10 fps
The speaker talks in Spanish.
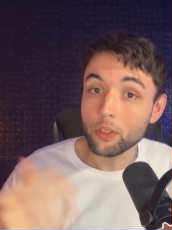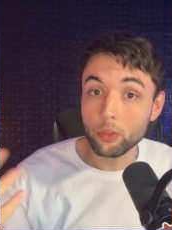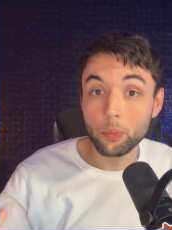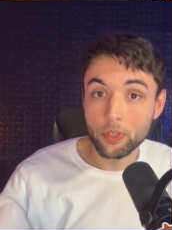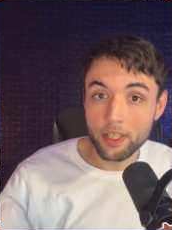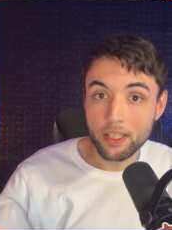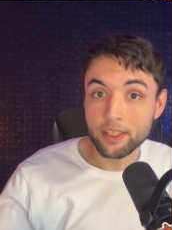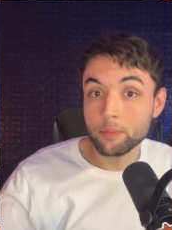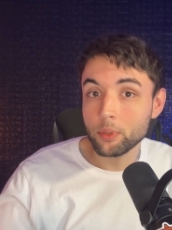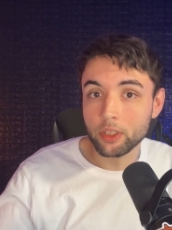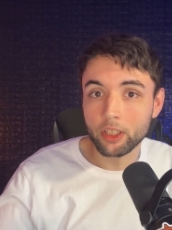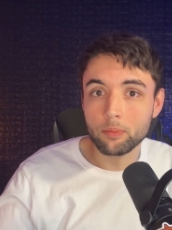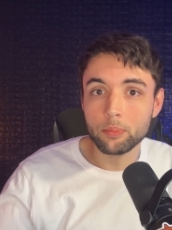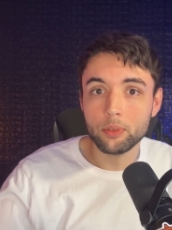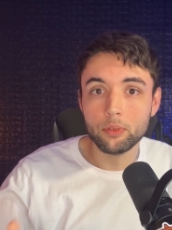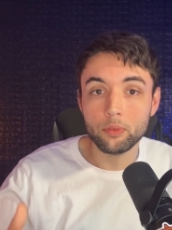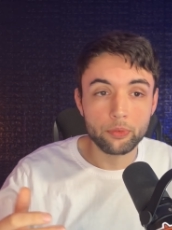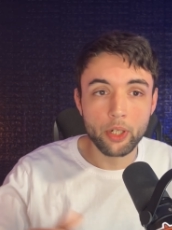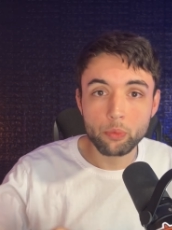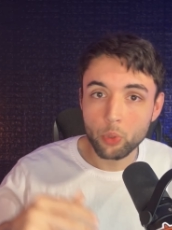como podría ser, por ejemplo, un
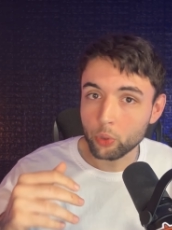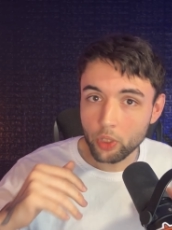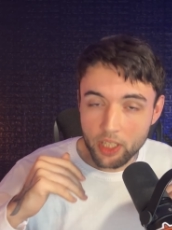framework